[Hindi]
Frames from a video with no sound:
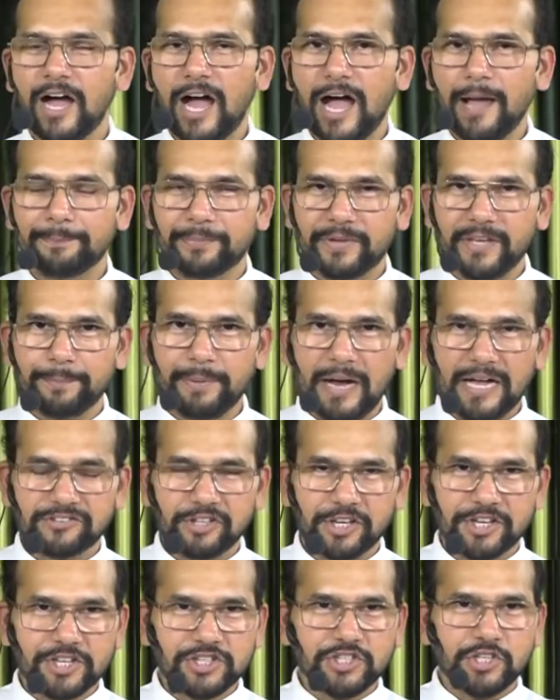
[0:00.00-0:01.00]
आपकी
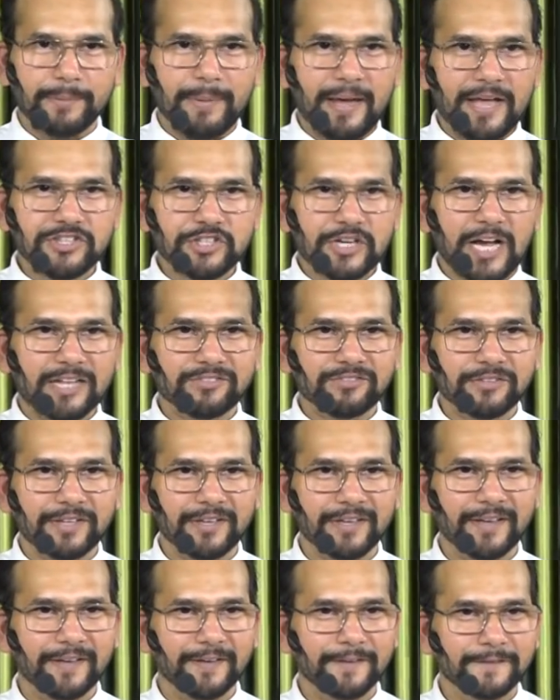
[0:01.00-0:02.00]
बातें किससे मैच खाती
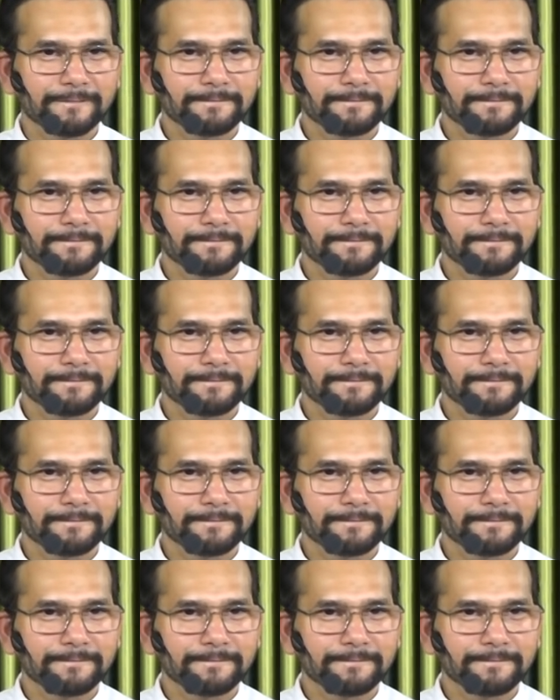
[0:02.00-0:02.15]
हैं